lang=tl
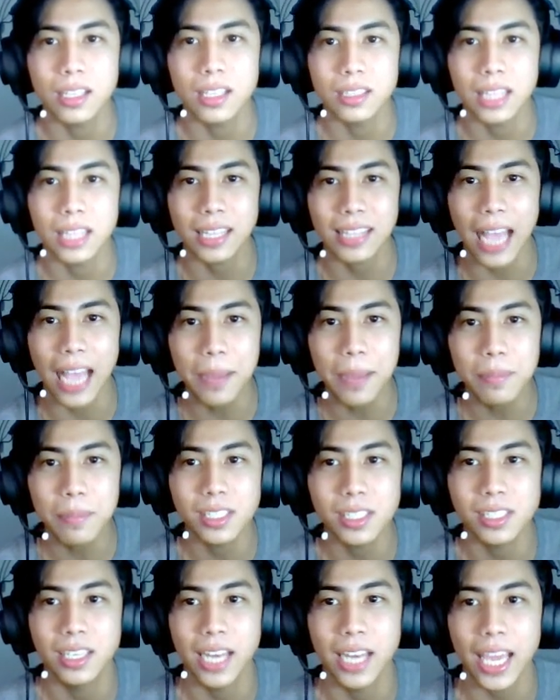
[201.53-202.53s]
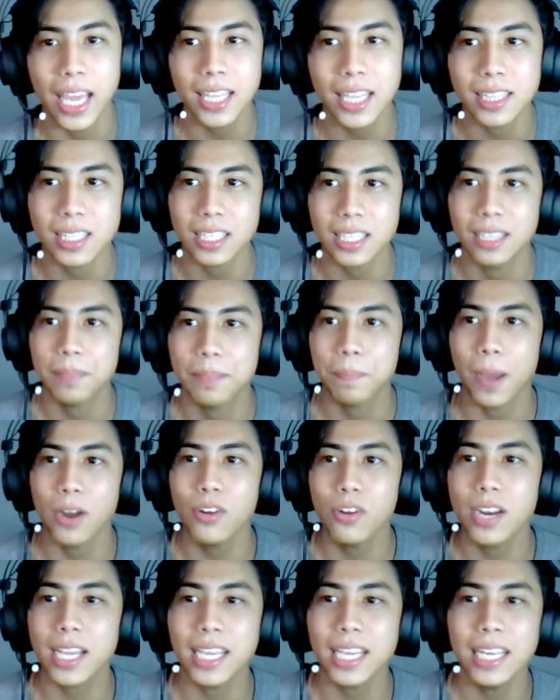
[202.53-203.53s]
The time is late. Paano
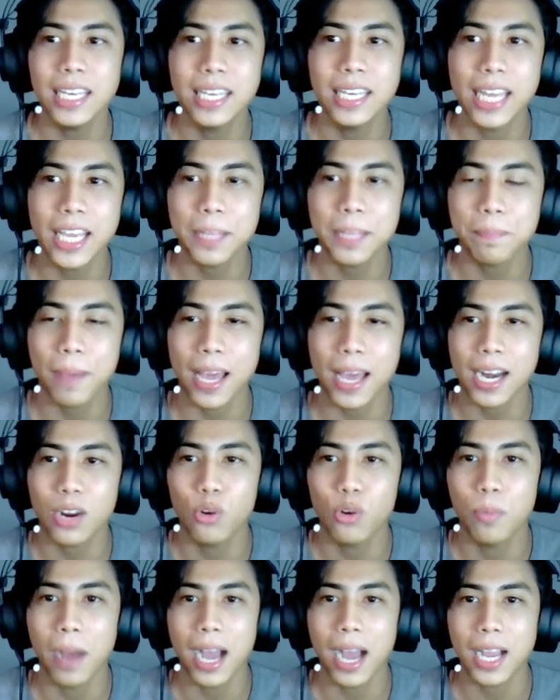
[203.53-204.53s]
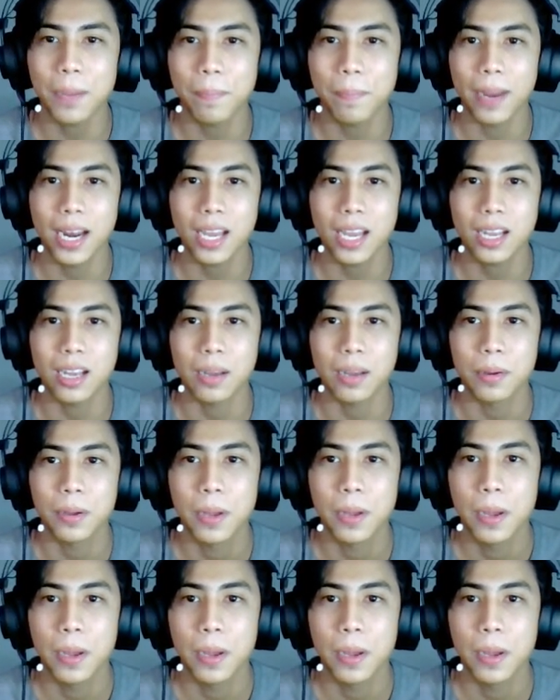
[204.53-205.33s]
naging late? Parang umaga pa lang ah.